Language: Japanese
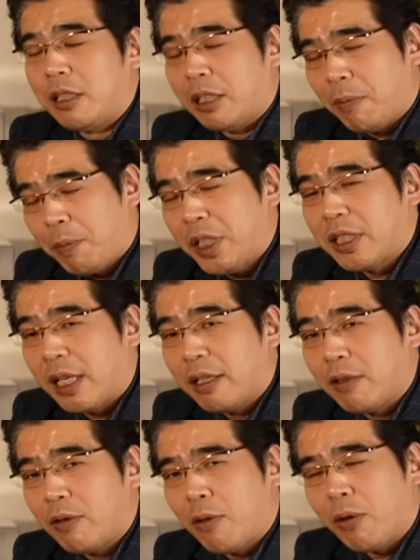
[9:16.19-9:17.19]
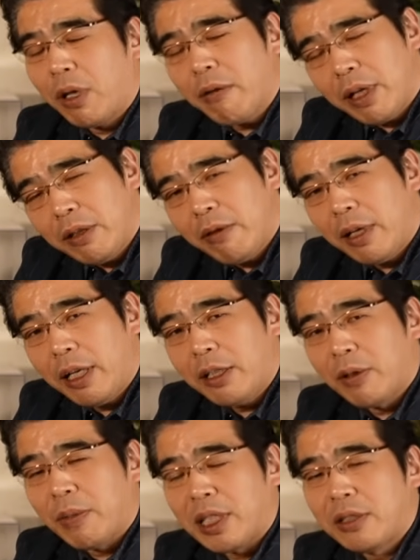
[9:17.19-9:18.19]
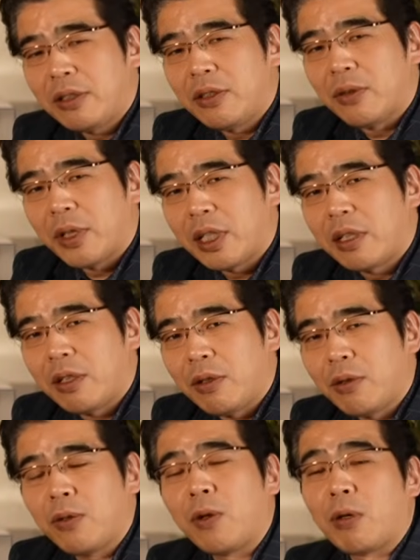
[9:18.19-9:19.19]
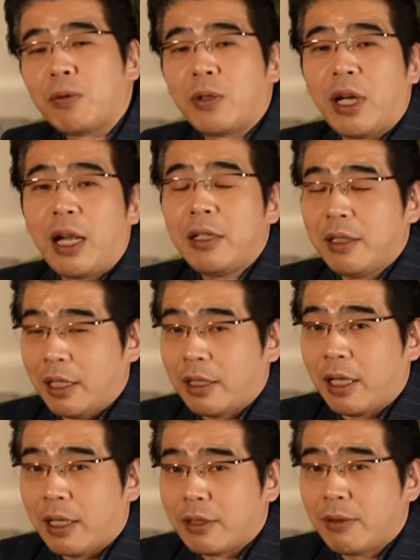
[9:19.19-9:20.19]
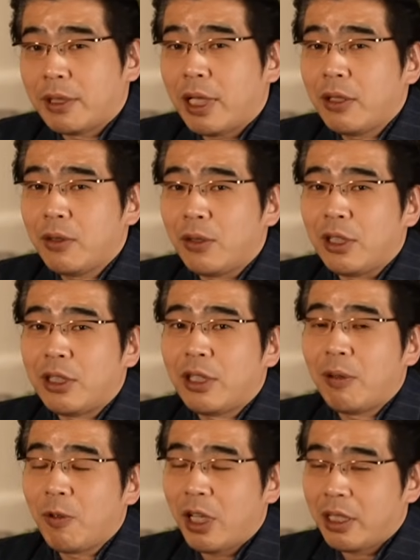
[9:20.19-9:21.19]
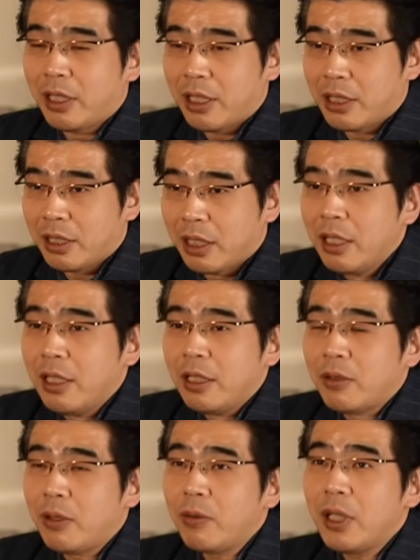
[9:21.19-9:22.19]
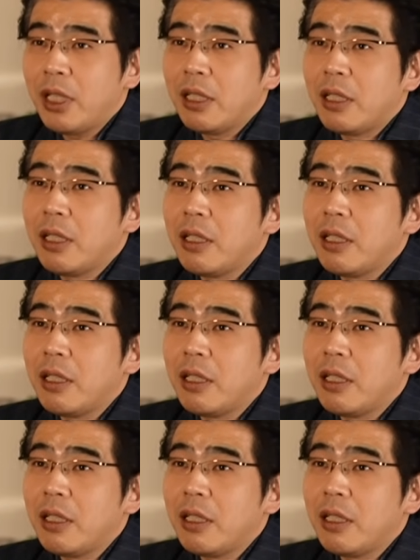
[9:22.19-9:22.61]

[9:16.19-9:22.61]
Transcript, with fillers: やっぱりさ、これは言わないとまずいよねっていうようなことがあるんだったら、それはちゃんと言ってもらいたいし、それをね、